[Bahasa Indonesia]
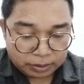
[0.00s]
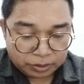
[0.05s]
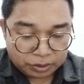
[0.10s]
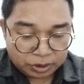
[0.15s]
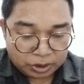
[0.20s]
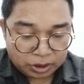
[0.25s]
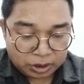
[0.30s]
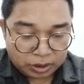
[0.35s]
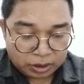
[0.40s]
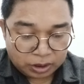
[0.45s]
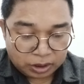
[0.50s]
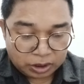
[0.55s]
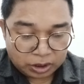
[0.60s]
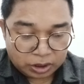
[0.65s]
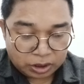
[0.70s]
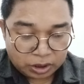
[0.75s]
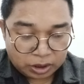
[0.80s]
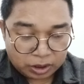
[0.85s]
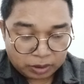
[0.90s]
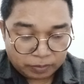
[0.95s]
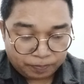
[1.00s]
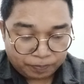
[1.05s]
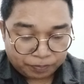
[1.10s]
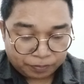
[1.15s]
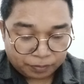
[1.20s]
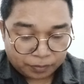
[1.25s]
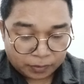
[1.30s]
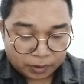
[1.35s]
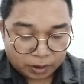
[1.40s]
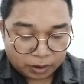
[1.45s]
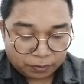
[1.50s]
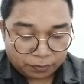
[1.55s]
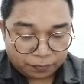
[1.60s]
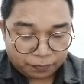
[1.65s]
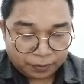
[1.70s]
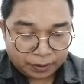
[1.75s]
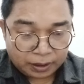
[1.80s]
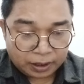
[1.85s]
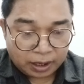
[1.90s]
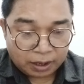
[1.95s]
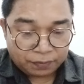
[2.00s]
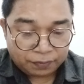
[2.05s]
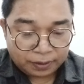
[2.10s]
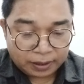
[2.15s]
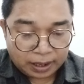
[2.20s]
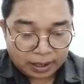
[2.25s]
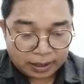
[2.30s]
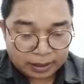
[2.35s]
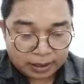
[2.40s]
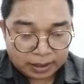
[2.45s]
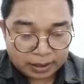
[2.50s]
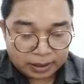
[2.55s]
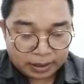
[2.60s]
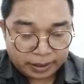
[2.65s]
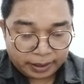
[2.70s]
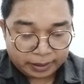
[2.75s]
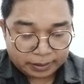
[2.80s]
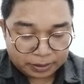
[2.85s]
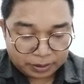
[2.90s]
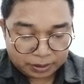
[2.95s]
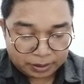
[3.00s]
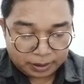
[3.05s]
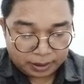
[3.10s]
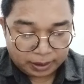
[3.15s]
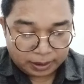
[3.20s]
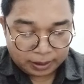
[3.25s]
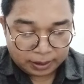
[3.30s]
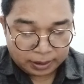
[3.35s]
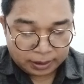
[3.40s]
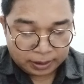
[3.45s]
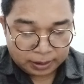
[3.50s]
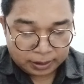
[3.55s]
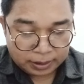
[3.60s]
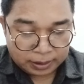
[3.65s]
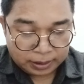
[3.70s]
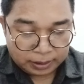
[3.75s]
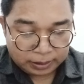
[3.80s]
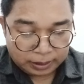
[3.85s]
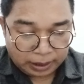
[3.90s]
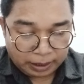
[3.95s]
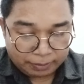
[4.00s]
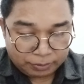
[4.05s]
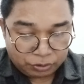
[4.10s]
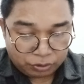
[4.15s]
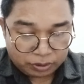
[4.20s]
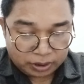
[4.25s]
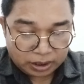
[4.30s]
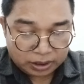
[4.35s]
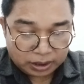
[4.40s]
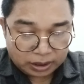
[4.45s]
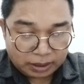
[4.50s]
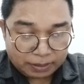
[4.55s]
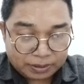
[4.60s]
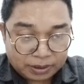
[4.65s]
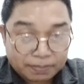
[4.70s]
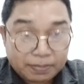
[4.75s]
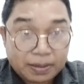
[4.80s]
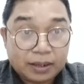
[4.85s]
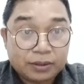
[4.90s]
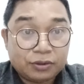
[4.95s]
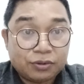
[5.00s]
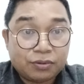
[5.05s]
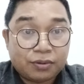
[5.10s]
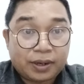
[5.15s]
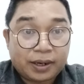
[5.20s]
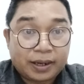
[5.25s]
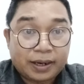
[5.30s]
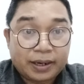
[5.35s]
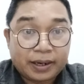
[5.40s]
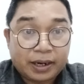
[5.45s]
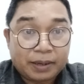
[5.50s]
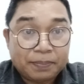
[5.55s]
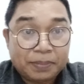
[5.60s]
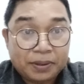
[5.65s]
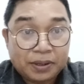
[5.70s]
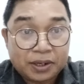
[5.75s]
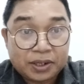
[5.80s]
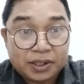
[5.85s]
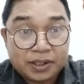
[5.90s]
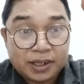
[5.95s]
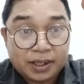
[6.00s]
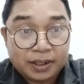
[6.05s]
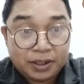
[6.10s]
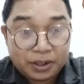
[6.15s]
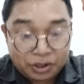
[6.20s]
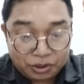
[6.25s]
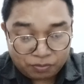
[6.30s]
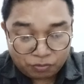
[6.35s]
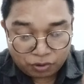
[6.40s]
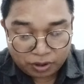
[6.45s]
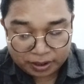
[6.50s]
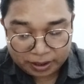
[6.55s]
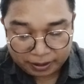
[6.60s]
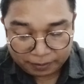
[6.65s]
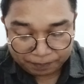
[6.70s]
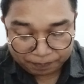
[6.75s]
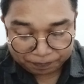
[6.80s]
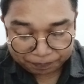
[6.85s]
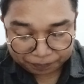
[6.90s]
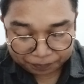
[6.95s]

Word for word: di viral-viralkan di X. Salam sukses, tetap semangat untuk rekan-rekan pinar sejati semuanya.